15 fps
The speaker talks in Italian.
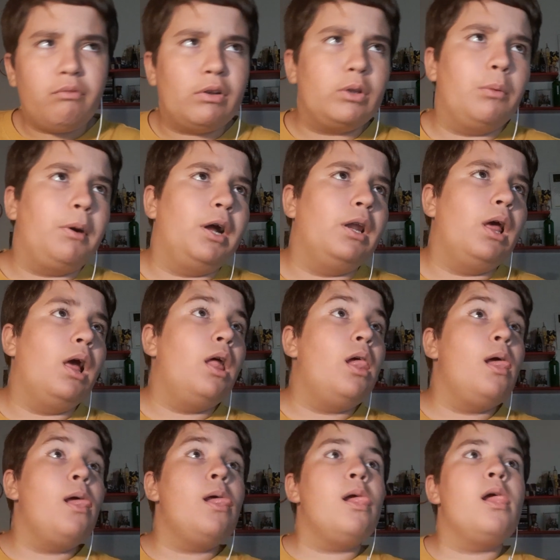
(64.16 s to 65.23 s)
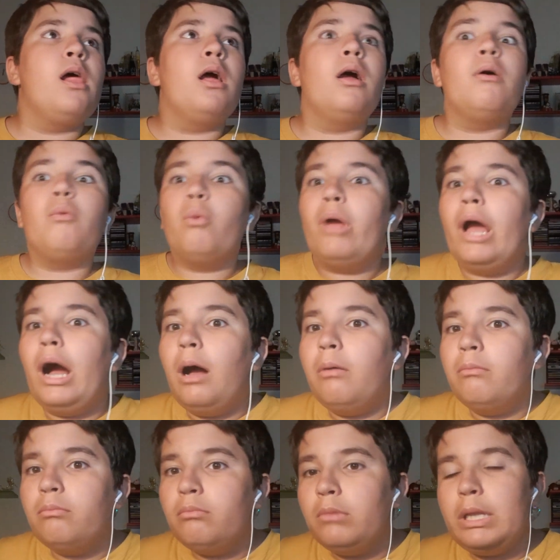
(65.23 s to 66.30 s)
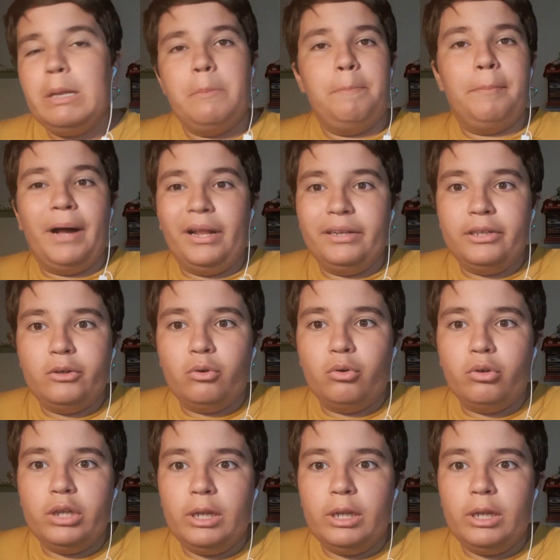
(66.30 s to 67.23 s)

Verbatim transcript: ha fatto male. UEA, il panico.